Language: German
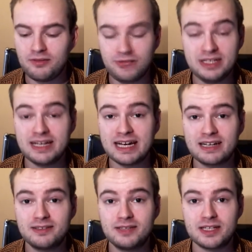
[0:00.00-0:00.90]
Vielen
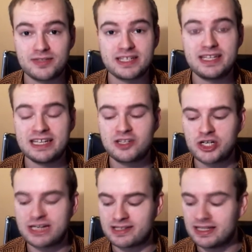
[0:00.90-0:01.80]
Dank, das weiß ich sehr zu
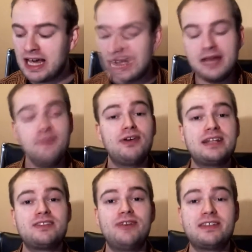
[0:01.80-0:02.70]
schätzen.
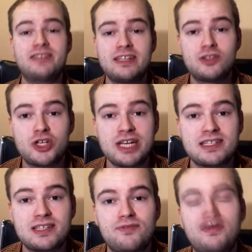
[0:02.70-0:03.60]
Ebenfalls sehr zu
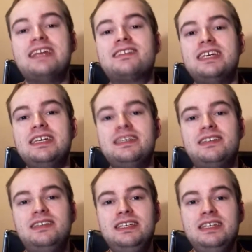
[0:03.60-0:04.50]
schätzen weiß
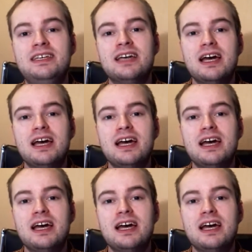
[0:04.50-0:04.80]
ich die